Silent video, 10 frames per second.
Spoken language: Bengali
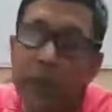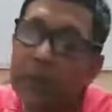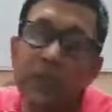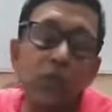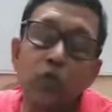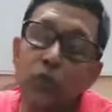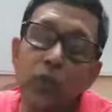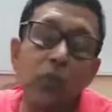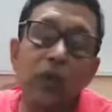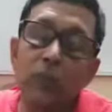পার্সেন্ট
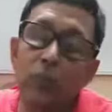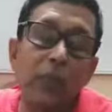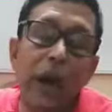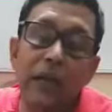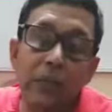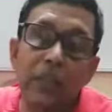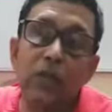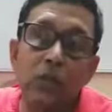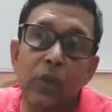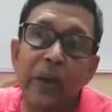স্টুডেন্ট তো আর ফাঁকিবাজি
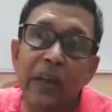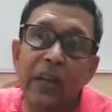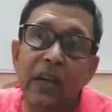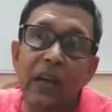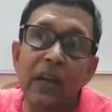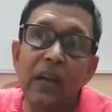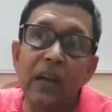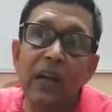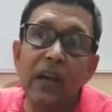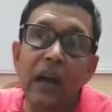হতে পারে না
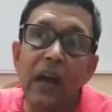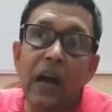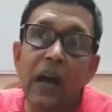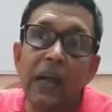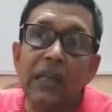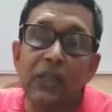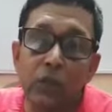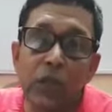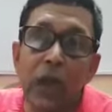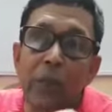হ্যাঁ
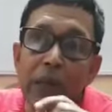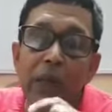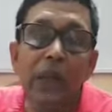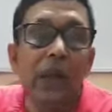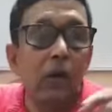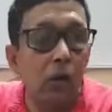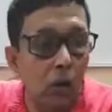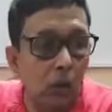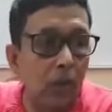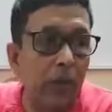যদি আমাদের
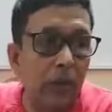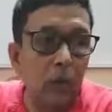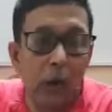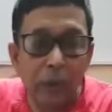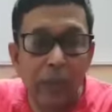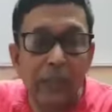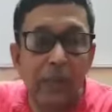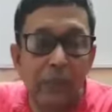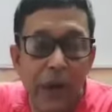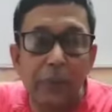মানে ওয়ান
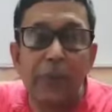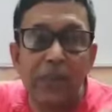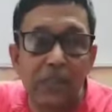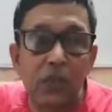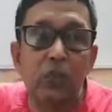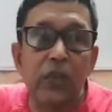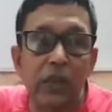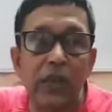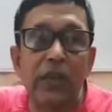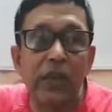পার্সেন্ট ফাইভ পার্সেন্ট স্টুডেন্ট
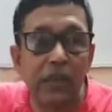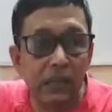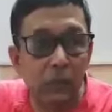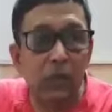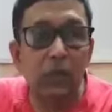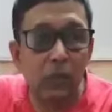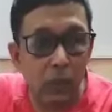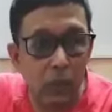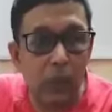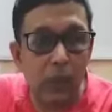নিয়ে এটাকে যদি
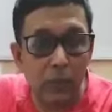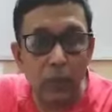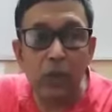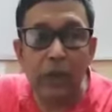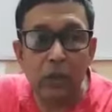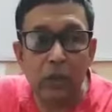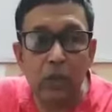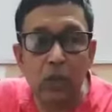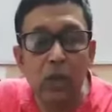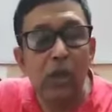এরা প্রতিবাদ
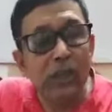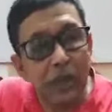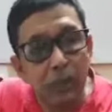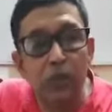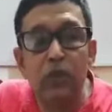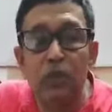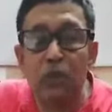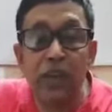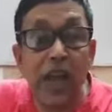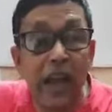করতো তাহলে বুঝতে হতো
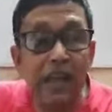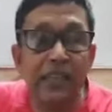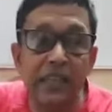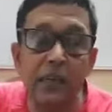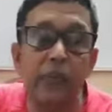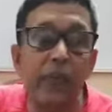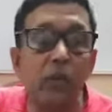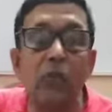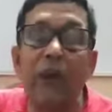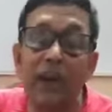যে হ্যাঁ এই ছেলে
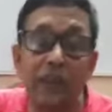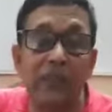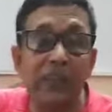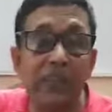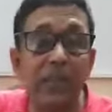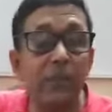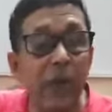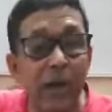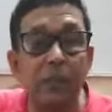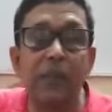মেয়েগুলো ফাঁকিবাজি
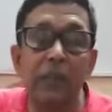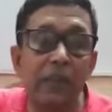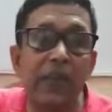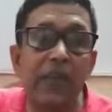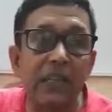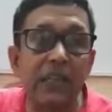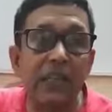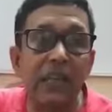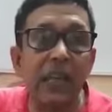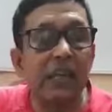ফাঁকিবাজি মেরে এসছে
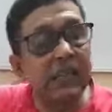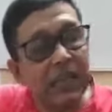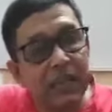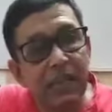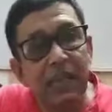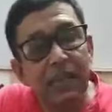সেখানে